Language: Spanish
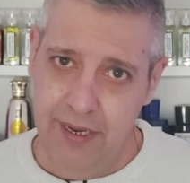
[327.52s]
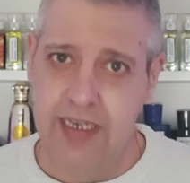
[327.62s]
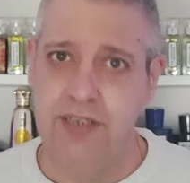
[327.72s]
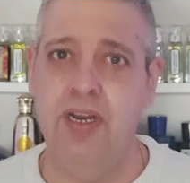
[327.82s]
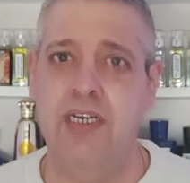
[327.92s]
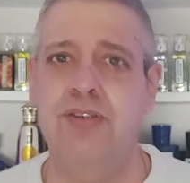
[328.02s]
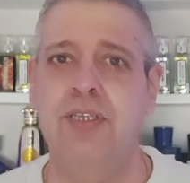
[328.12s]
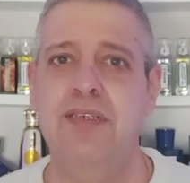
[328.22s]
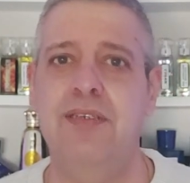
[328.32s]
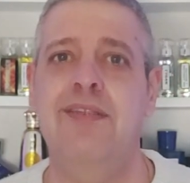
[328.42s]
Esas son las
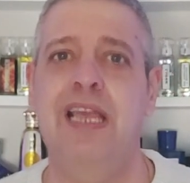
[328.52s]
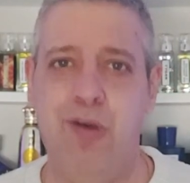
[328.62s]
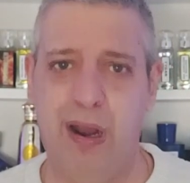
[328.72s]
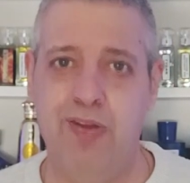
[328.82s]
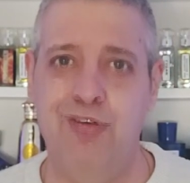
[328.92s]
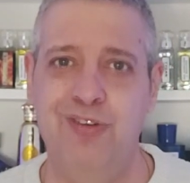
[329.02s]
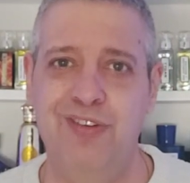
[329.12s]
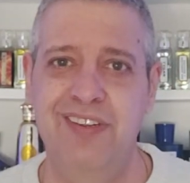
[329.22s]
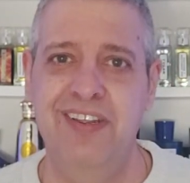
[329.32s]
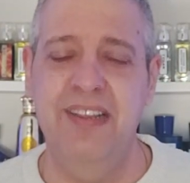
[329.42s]
notas de
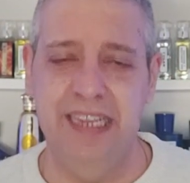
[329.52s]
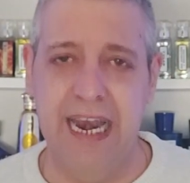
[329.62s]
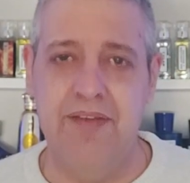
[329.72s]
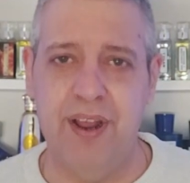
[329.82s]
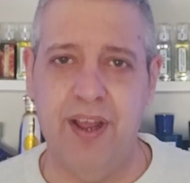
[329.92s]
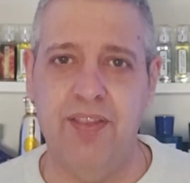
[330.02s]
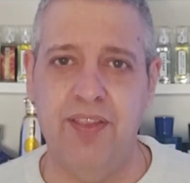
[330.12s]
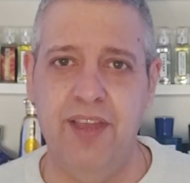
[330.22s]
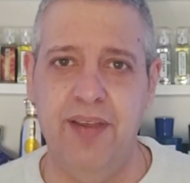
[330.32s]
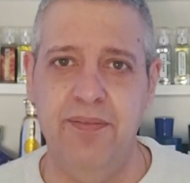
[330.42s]
corazón de la
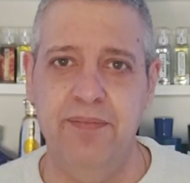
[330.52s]
fragancia.